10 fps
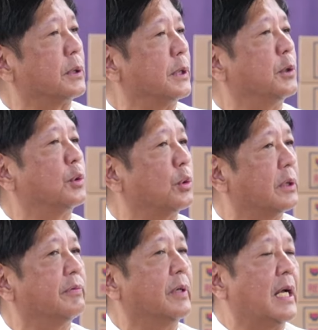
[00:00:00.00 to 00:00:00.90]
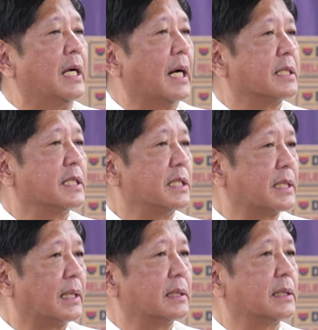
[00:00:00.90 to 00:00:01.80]
continue to give
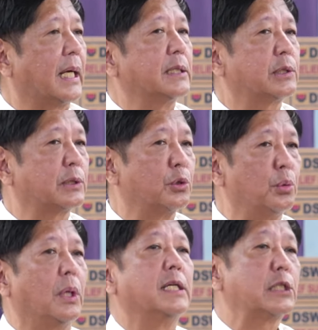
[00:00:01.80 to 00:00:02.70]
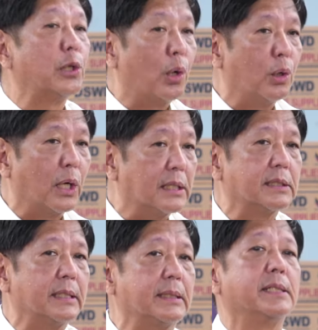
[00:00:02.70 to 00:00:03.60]
assistance as soon as long
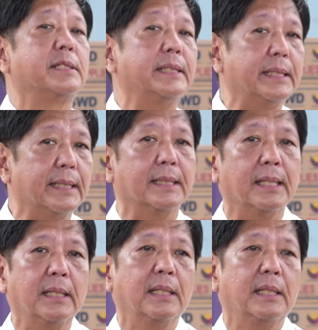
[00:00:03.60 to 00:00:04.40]
as it is needed.